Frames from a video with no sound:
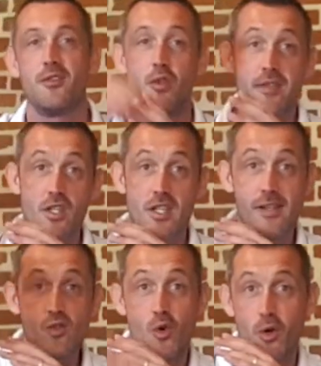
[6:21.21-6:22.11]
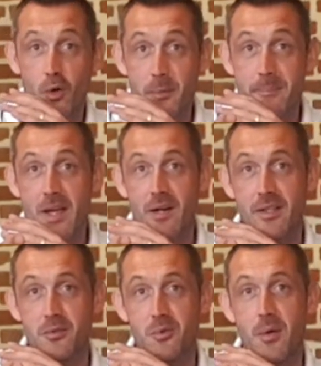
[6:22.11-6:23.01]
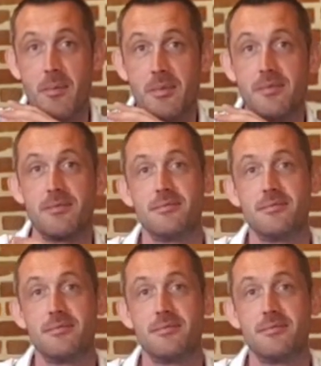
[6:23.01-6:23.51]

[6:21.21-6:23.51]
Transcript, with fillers: Deviens chaque jour une meilleure version de toi-même.